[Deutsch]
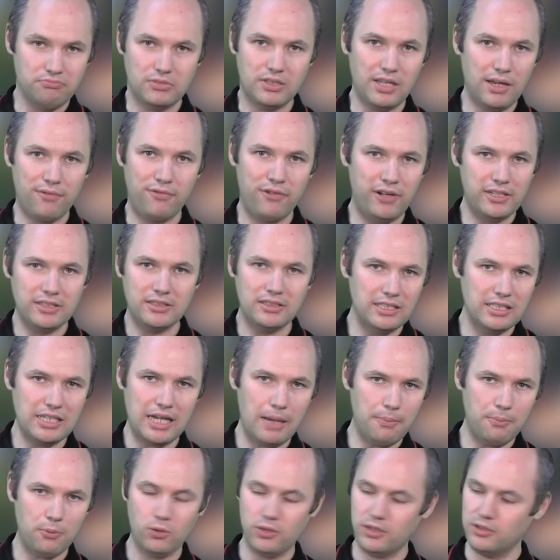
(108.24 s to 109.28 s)
der fällt nicht
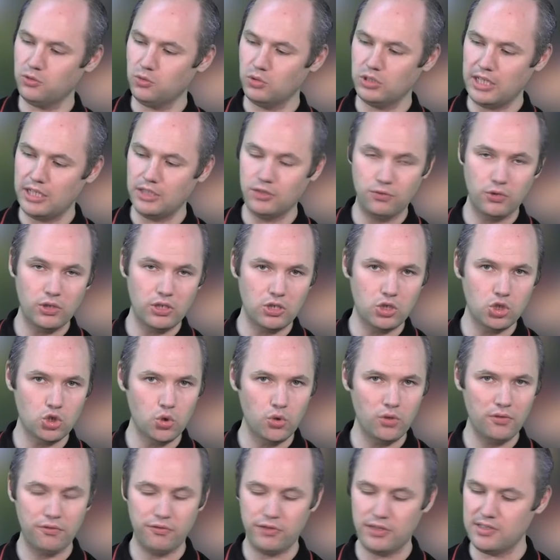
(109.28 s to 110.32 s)
ab oder so, der ist wirklich
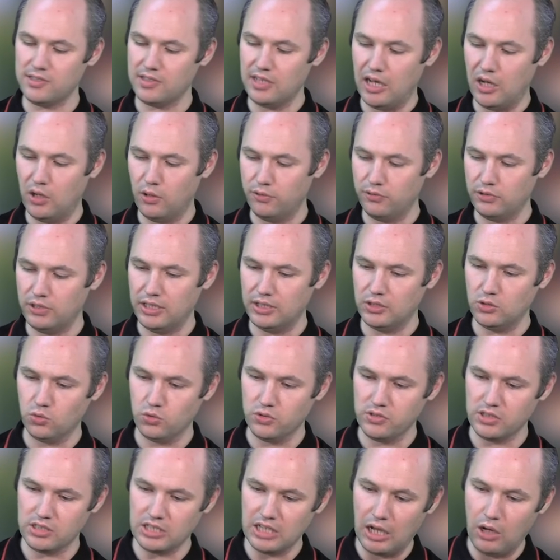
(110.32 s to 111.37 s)
schön fester auf der
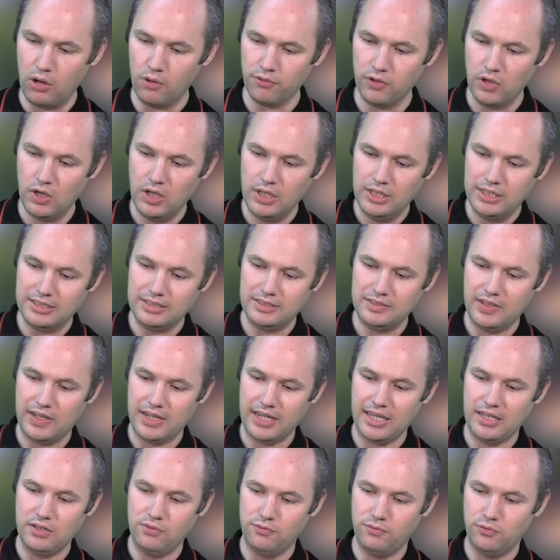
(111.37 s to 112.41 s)
Dose drauf. Da
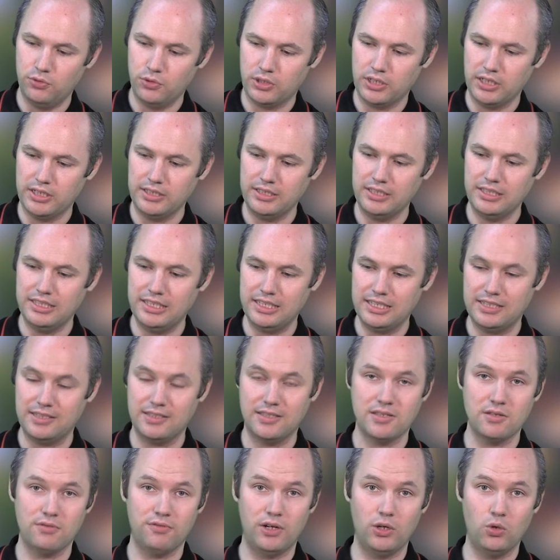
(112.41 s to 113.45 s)
geht wirklich
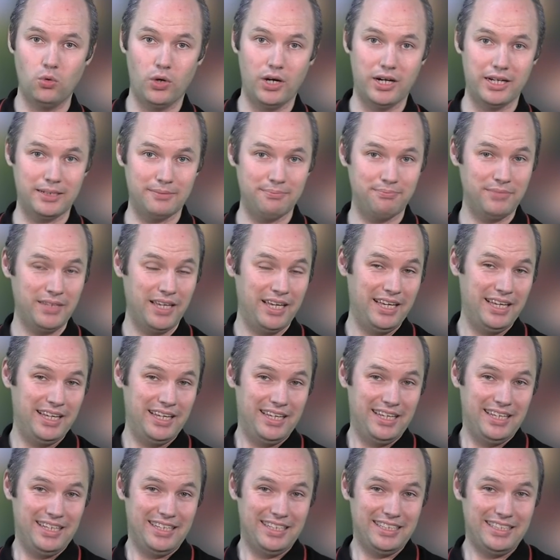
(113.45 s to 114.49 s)
nichts verloren.
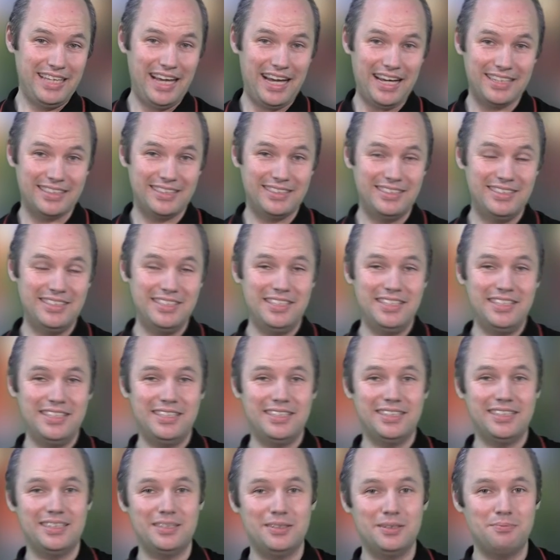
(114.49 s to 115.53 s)
Ja,
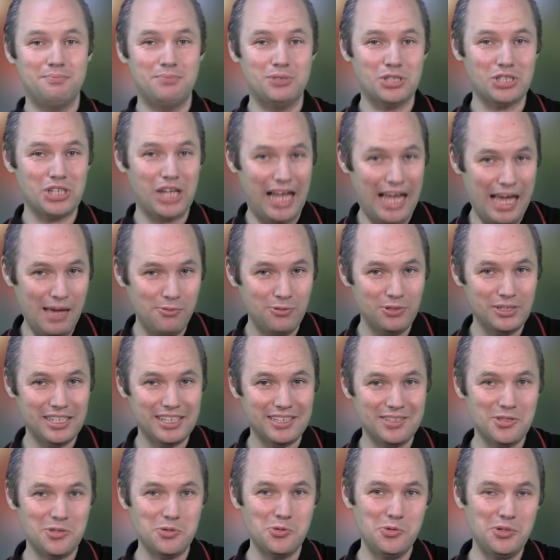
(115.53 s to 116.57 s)
die äh, Beschreibung
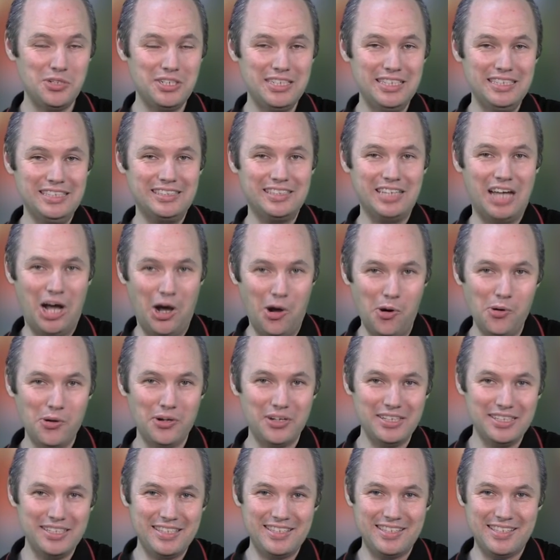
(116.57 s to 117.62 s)
dazu, die ist
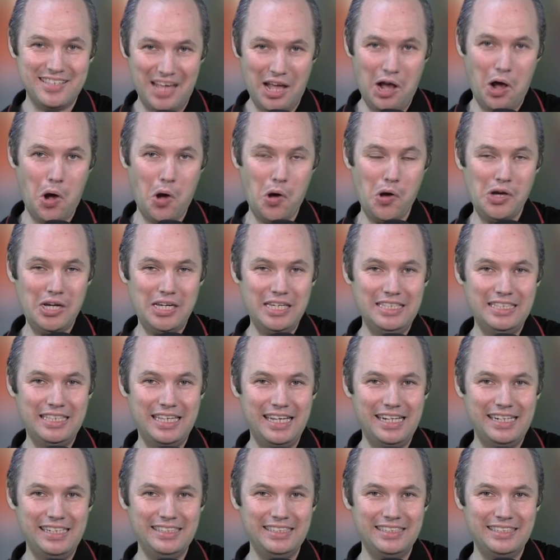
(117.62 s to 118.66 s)
auch sehr
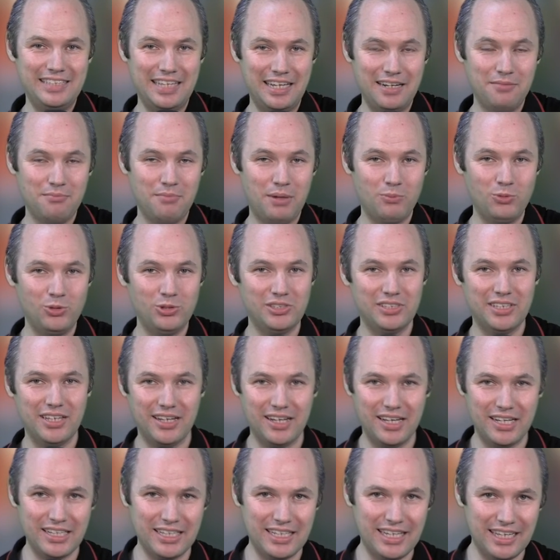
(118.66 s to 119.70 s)
originell, denn man muss
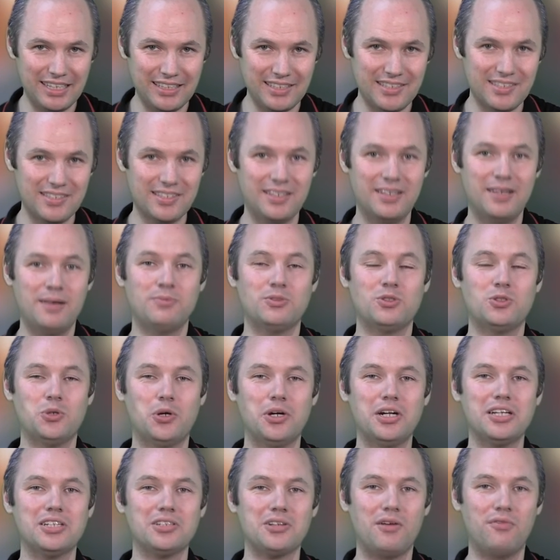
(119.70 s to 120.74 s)
ja ganz
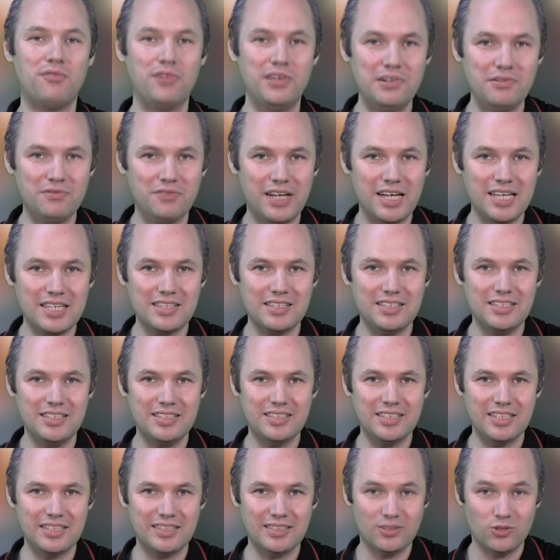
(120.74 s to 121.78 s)
deutlich darauf hinweisen,
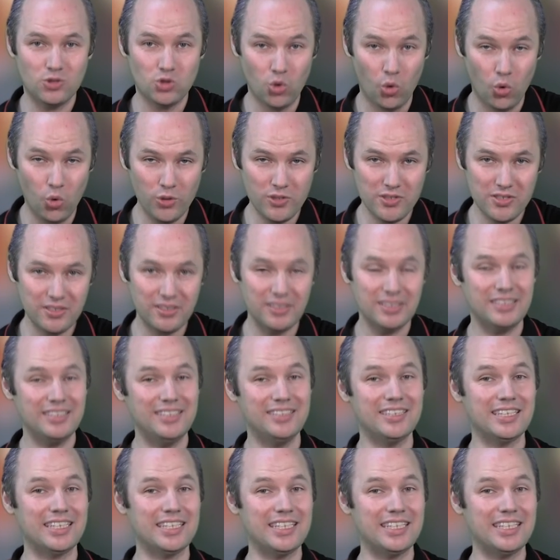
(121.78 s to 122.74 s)
diese Dose, diese